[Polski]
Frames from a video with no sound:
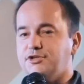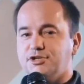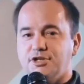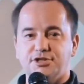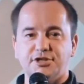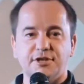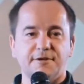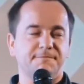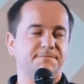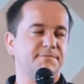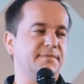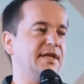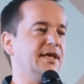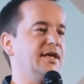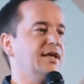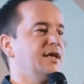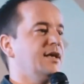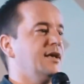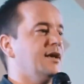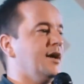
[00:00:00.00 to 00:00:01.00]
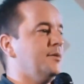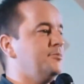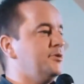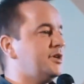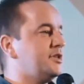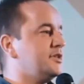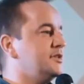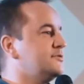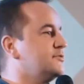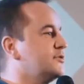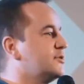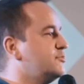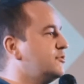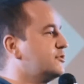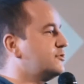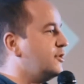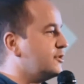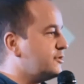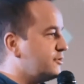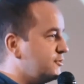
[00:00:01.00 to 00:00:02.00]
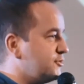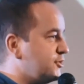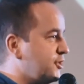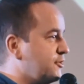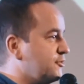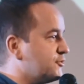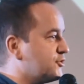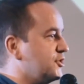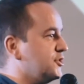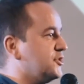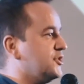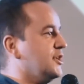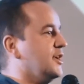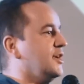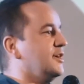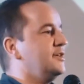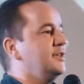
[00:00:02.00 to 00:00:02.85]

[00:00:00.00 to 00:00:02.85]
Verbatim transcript: opamiętanie i wiarę w Ewangelię.